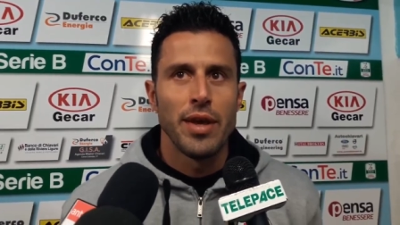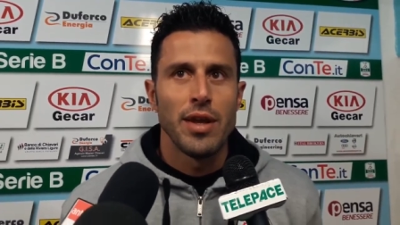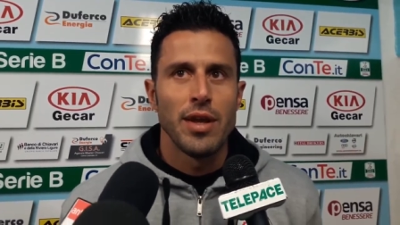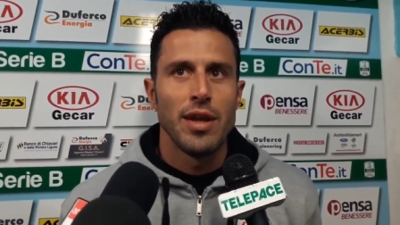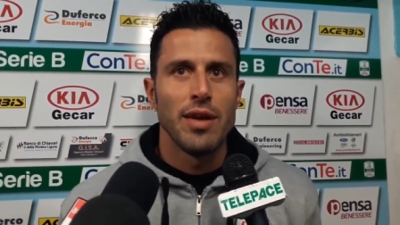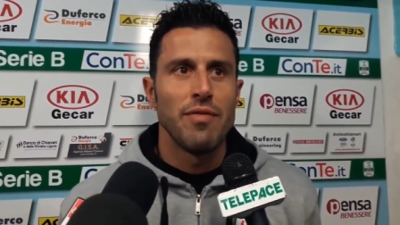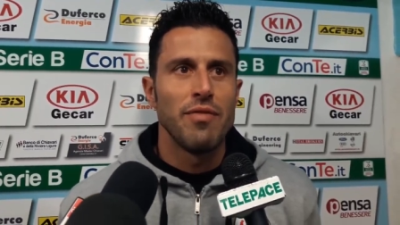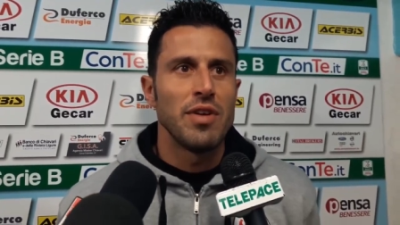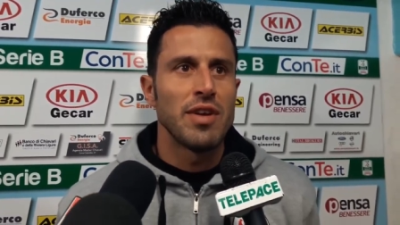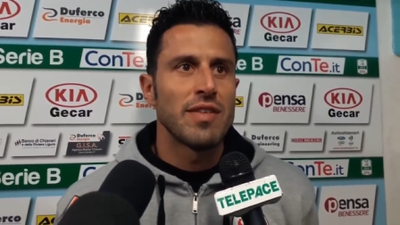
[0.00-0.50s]

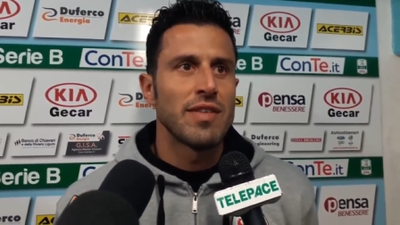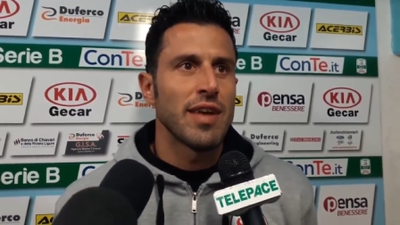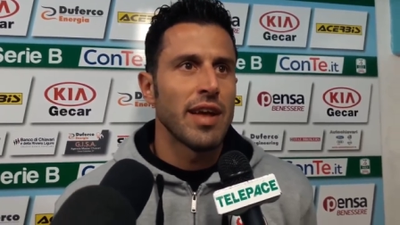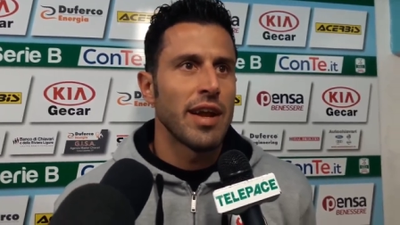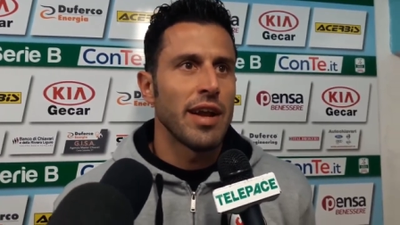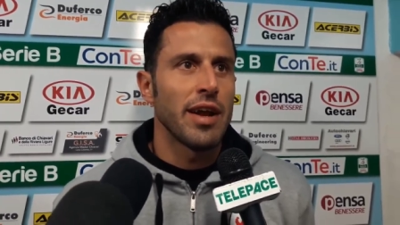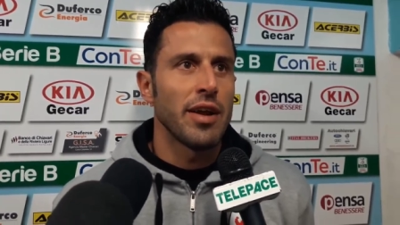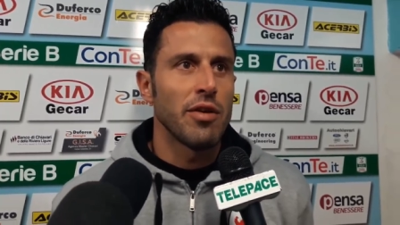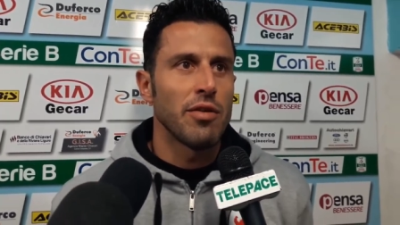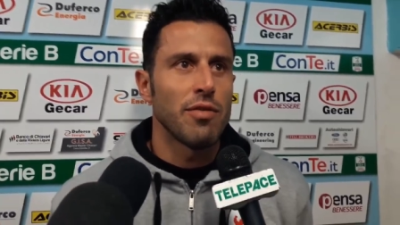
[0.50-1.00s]
gli
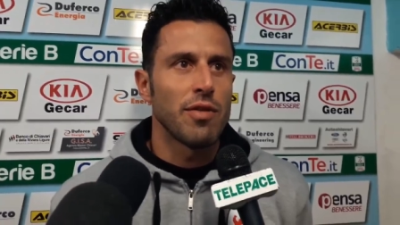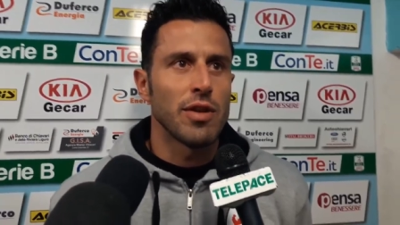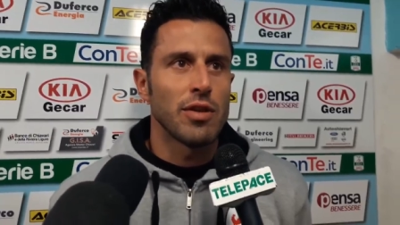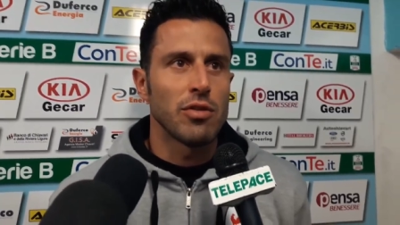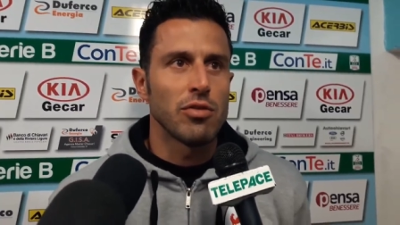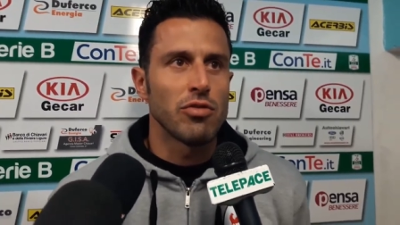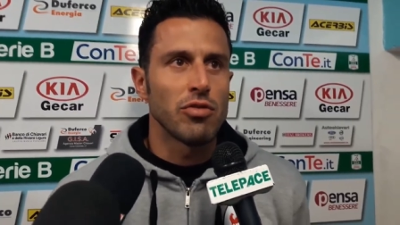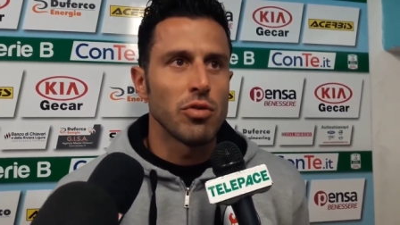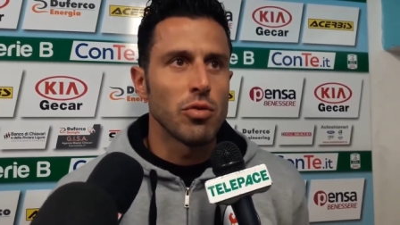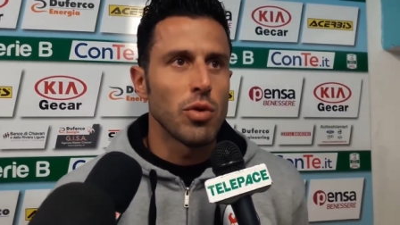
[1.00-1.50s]
avversari hanno
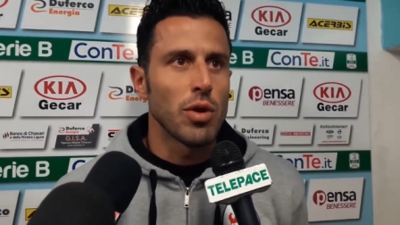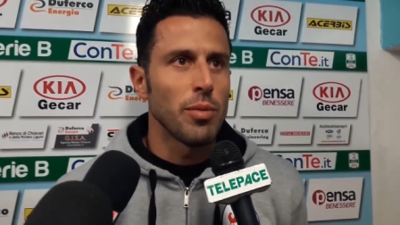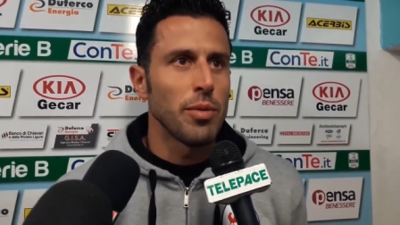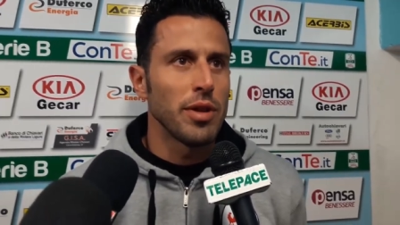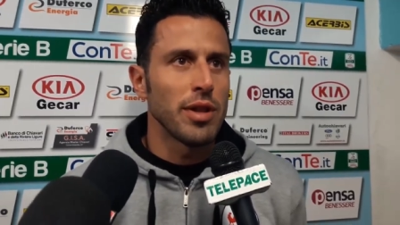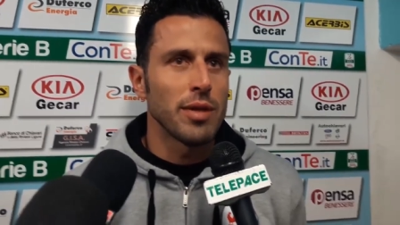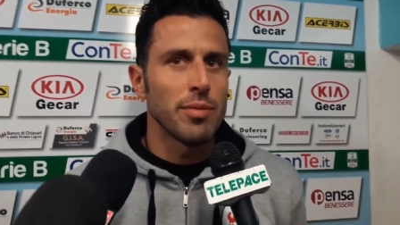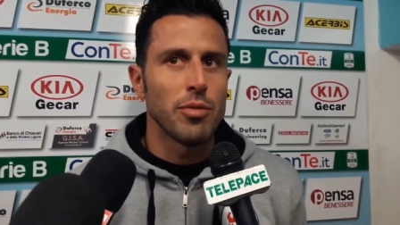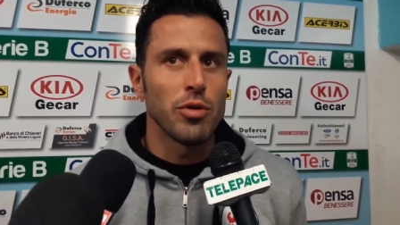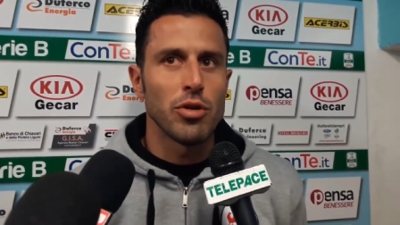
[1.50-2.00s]
fatto
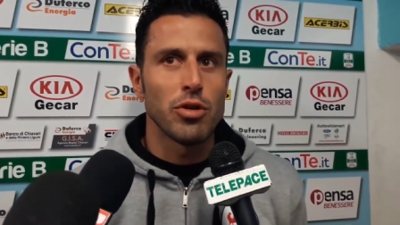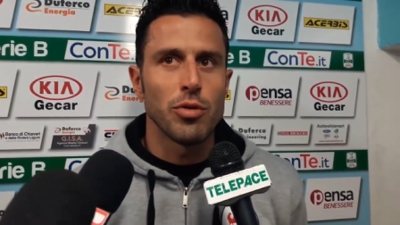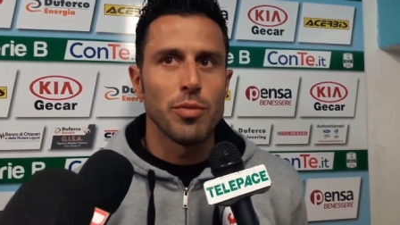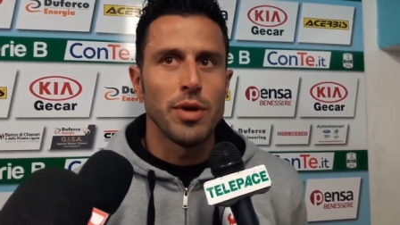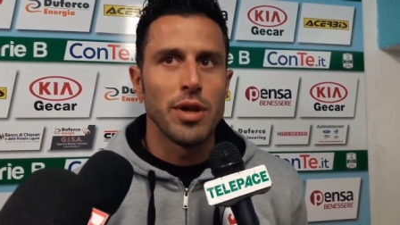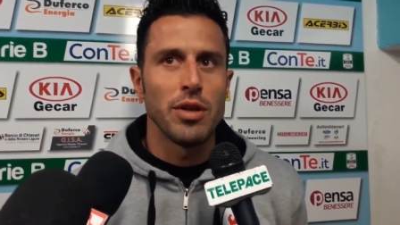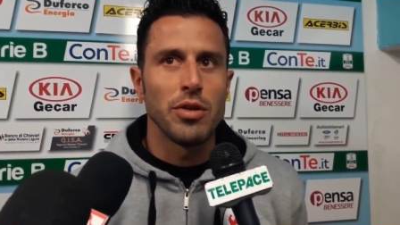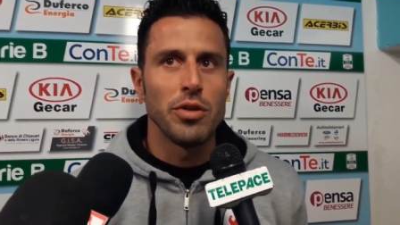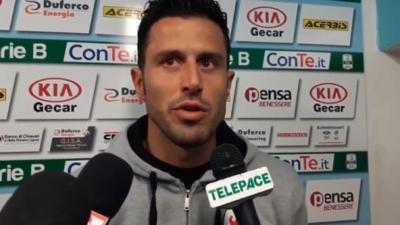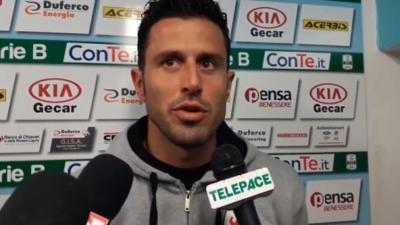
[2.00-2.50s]
sicuramente molto
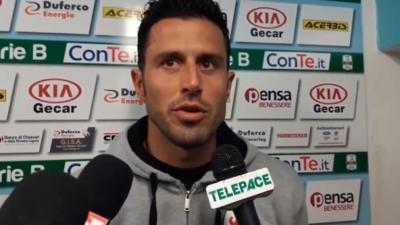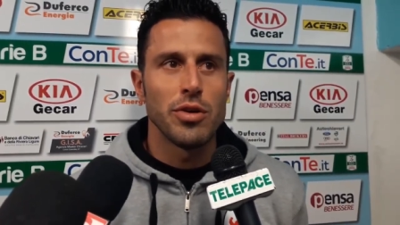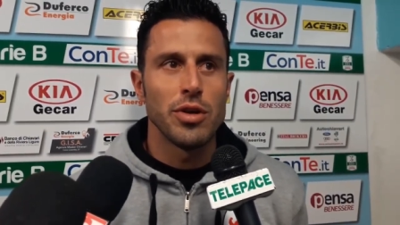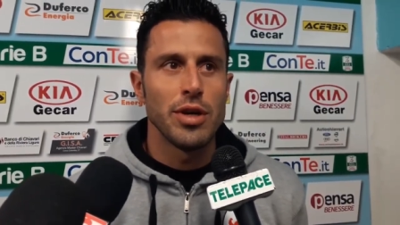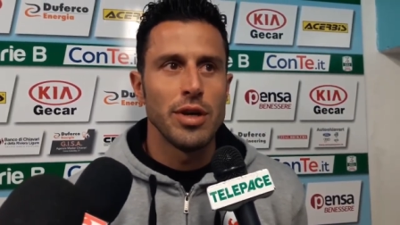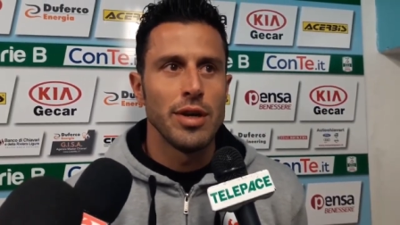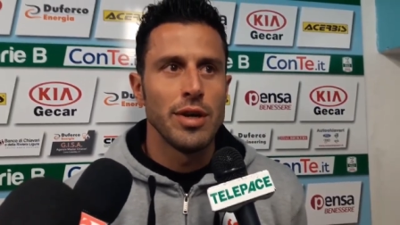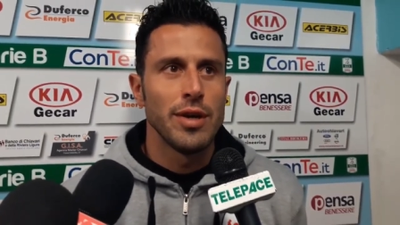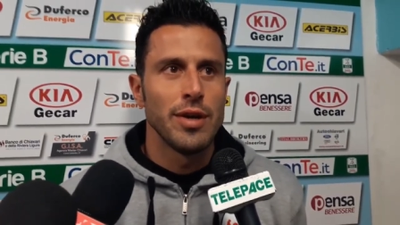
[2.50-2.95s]
meglio di noi